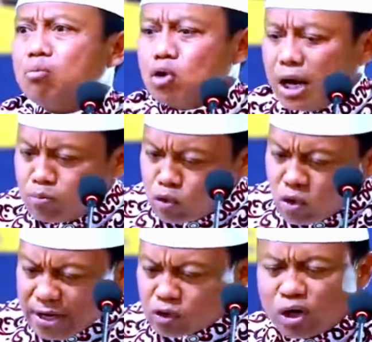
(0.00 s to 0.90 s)

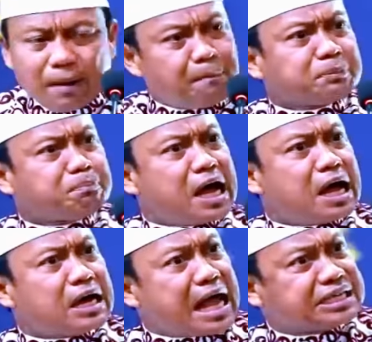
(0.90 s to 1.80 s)
bulan-bulan ko dapat
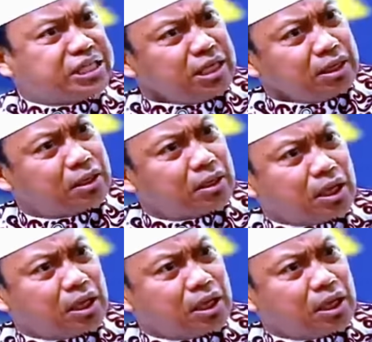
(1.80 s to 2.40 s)
pahala gaji